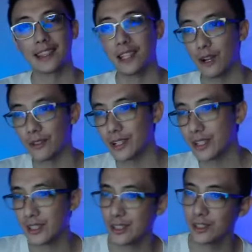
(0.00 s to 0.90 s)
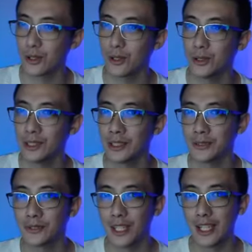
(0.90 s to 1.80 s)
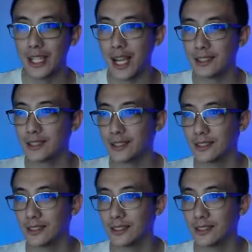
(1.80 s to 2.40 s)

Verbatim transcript: lovers. So, ayan.